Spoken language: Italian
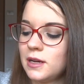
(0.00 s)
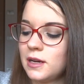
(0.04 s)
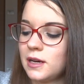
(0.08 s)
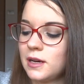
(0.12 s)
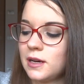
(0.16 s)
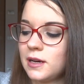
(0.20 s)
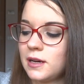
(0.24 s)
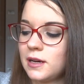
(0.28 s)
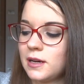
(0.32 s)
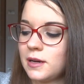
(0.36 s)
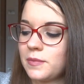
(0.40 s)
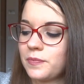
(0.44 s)

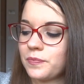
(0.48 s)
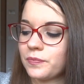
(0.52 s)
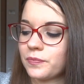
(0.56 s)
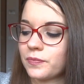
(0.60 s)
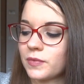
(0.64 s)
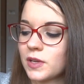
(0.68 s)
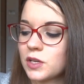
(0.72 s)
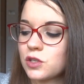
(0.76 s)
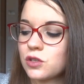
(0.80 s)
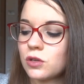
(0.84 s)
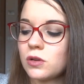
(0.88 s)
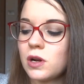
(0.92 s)

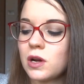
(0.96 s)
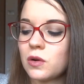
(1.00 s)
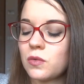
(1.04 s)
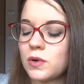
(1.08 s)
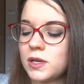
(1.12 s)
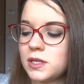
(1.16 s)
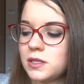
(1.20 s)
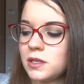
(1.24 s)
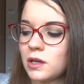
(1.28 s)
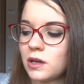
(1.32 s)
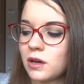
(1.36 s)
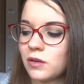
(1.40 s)
Um, sono
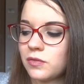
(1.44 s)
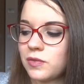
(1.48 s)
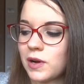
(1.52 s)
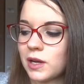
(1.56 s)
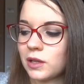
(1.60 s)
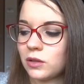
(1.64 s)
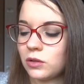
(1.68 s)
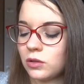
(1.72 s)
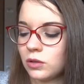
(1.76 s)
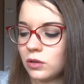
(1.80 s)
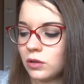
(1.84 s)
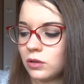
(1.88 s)
acquisti che ho
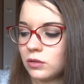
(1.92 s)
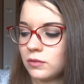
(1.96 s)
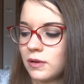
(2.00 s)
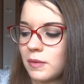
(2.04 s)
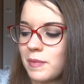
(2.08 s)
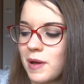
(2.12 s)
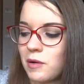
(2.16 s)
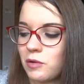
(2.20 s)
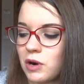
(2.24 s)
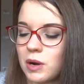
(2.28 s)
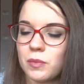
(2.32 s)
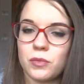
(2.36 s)
fatto,
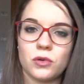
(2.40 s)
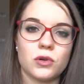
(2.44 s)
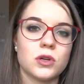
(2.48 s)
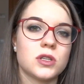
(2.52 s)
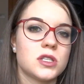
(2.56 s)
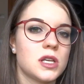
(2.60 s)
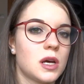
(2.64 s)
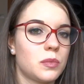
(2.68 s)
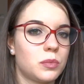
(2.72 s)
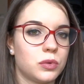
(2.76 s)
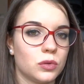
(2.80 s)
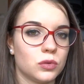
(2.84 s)
vabbè una
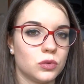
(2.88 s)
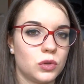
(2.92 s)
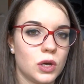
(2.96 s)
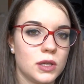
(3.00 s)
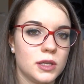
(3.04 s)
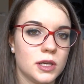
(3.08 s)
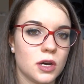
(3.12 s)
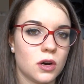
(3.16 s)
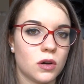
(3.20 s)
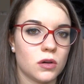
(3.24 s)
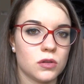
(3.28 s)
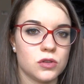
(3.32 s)
borsa appunto è
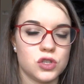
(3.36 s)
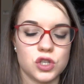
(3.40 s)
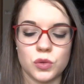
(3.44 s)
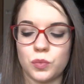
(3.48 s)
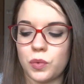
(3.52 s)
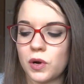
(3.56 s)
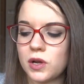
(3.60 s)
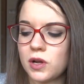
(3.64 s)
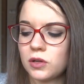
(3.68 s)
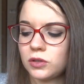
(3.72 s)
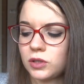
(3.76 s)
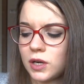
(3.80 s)
di oggi,
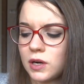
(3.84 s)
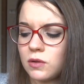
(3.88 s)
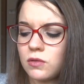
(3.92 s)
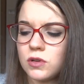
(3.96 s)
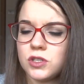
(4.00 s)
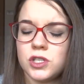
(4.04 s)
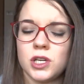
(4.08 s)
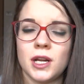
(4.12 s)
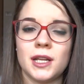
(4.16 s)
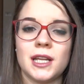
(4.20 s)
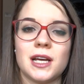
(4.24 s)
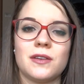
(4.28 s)
poi ho tre
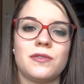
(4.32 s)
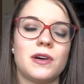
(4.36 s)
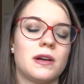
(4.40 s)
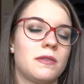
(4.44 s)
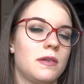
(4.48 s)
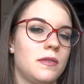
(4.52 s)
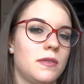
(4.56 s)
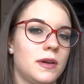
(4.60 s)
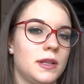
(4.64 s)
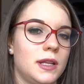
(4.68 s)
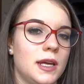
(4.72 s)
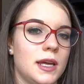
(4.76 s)
cosine da
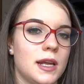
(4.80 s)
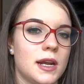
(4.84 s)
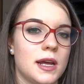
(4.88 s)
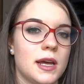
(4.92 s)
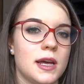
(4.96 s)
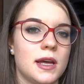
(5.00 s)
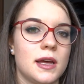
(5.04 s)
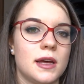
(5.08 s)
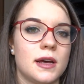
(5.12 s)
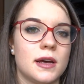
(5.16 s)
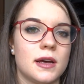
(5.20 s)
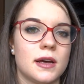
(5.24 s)
farvi
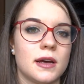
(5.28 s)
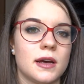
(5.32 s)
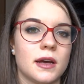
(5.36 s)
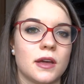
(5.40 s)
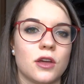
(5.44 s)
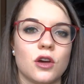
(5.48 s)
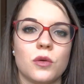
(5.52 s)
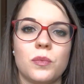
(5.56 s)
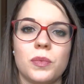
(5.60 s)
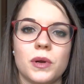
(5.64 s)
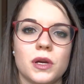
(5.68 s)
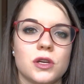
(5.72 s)
vedere eh,
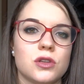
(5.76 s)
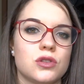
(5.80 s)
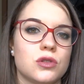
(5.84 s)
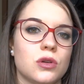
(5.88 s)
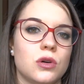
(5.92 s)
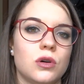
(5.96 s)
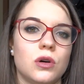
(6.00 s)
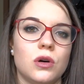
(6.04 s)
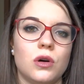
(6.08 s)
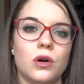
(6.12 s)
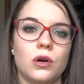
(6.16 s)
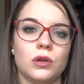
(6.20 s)
che ho
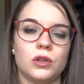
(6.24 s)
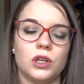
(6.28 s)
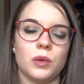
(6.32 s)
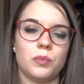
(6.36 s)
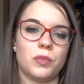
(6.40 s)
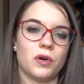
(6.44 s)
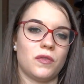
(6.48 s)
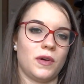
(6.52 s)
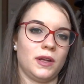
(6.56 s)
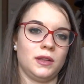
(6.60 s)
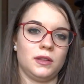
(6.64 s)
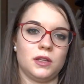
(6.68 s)
preso
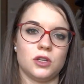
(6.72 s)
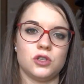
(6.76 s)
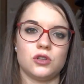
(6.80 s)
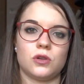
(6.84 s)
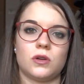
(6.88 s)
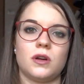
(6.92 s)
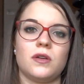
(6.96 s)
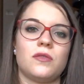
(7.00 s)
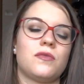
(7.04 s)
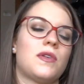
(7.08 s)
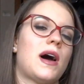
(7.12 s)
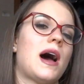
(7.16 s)
tipo 20
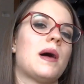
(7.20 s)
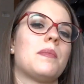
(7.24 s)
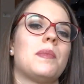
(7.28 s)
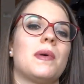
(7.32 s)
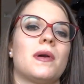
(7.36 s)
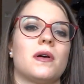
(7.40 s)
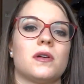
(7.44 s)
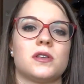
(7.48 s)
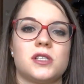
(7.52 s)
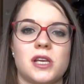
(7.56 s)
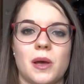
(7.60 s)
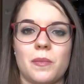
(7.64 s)
giorni fa,
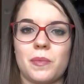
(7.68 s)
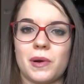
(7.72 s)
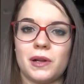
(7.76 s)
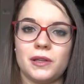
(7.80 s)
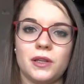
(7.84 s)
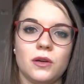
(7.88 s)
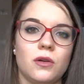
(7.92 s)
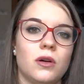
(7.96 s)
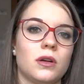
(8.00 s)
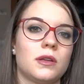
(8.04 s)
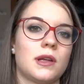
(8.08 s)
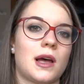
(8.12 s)
però sempre a
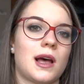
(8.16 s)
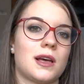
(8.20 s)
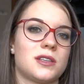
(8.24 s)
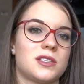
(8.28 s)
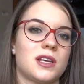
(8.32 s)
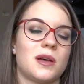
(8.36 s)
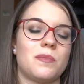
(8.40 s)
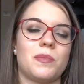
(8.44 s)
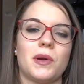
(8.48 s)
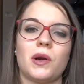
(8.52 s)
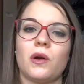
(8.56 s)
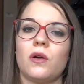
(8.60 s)
Tigotà,
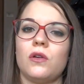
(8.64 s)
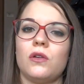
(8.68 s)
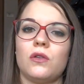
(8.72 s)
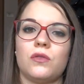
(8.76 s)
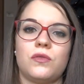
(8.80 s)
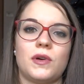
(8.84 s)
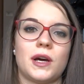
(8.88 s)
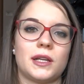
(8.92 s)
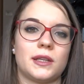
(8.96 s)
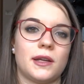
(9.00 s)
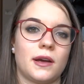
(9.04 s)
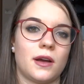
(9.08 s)
sempre con le
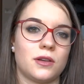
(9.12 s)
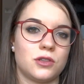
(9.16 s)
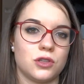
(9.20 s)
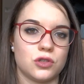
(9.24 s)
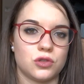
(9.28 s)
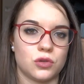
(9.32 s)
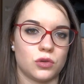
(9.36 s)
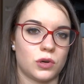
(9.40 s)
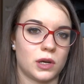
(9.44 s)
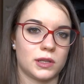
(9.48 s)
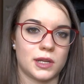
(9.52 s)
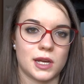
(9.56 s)
offerte che ci
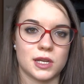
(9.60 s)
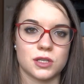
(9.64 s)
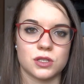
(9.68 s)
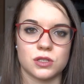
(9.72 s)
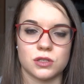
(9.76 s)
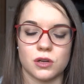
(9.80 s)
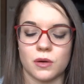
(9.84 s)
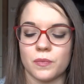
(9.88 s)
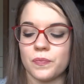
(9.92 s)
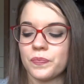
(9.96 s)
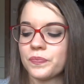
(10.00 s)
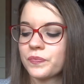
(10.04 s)
sono
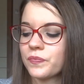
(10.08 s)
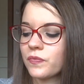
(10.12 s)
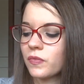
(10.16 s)
adesso.